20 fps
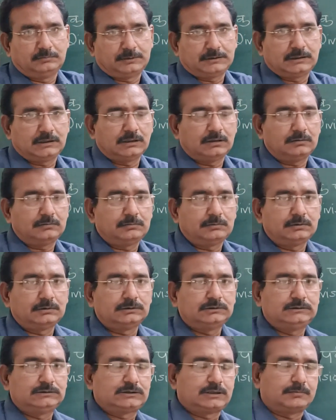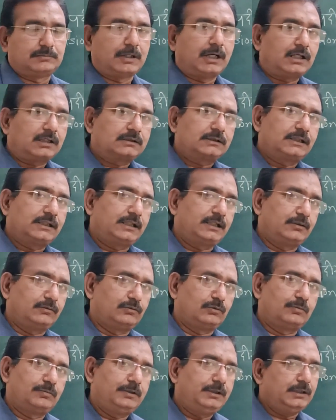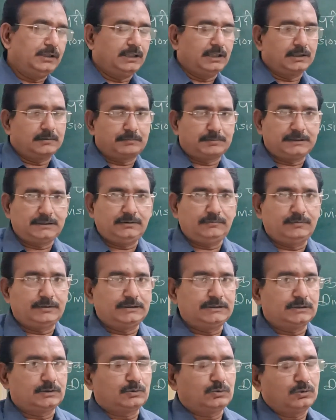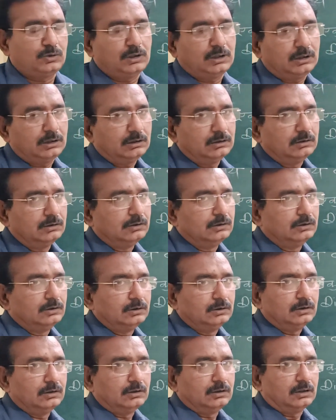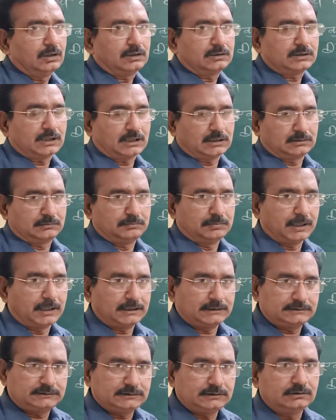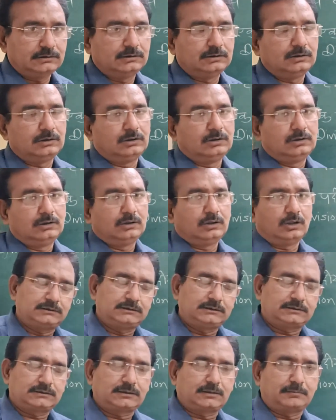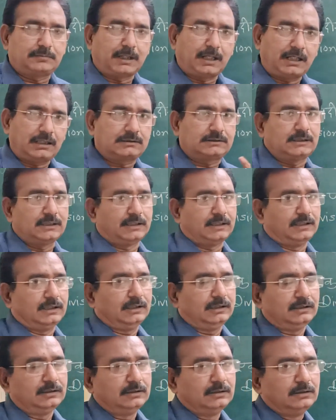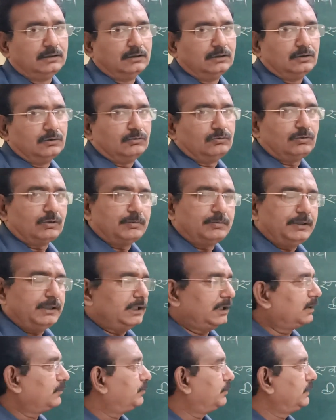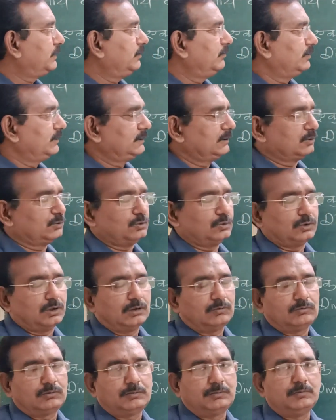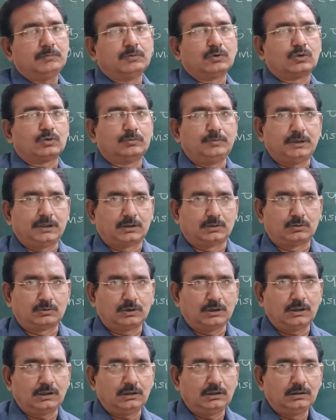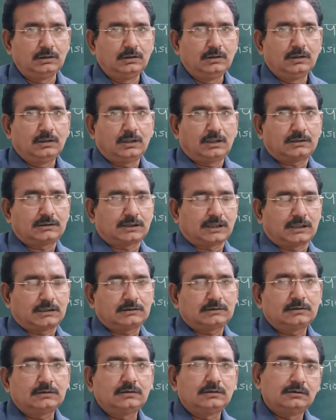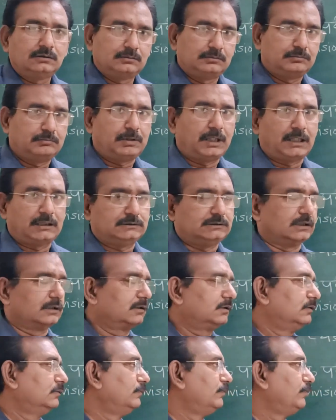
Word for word: मतलब जिसे भाग देंगे वो भी एक पदी व्यंजक होगा अर्थात भाज्य और जिससे भाग देंगे वो भी एक पदी व्यंजक होगा वो भी मोनोमियल होगा अर्थात भाजक